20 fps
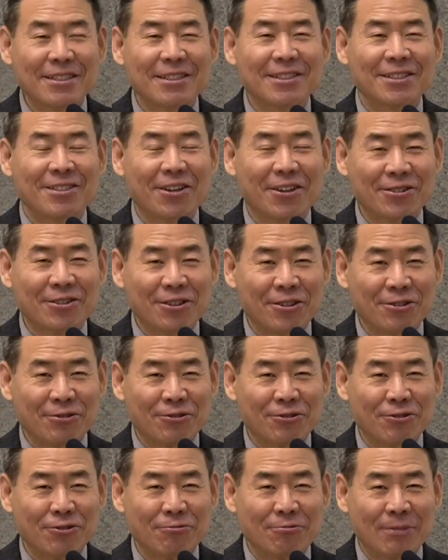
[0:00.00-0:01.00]
성령
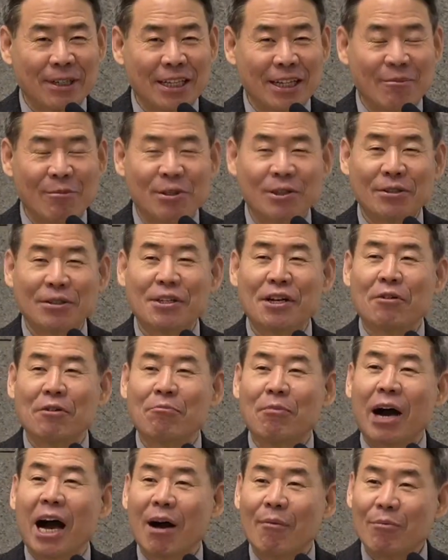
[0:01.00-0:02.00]
충만하면은
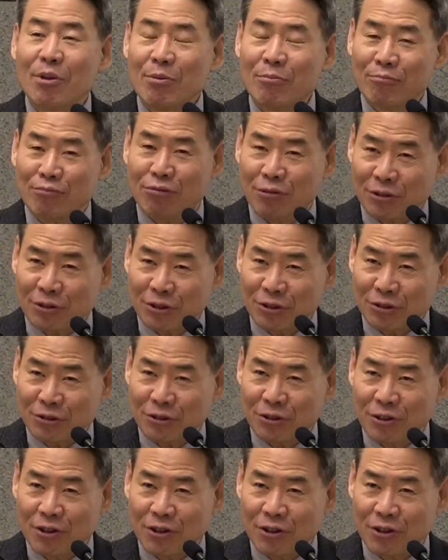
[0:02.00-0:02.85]
마음이 풀어지고